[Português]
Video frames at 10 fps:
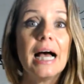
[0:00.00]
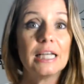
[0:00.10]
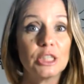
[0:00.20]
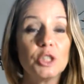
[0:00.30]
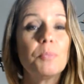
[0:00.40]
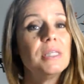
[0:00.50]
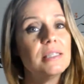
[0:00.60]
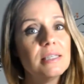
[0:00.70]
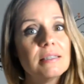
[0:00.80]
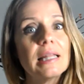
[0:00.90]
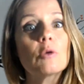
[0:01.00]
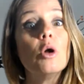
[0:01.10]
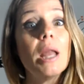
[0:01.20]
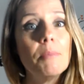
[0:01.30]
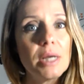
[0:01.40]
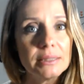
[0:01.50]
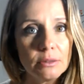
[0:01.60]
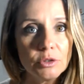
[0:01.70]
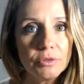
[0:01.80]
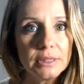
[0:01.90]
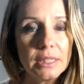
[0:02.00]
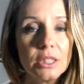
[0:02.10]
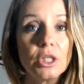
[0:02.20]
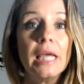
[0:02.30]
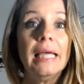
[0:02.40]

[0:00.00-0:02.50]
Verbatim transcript: A gente precisa da colaboração de vocês.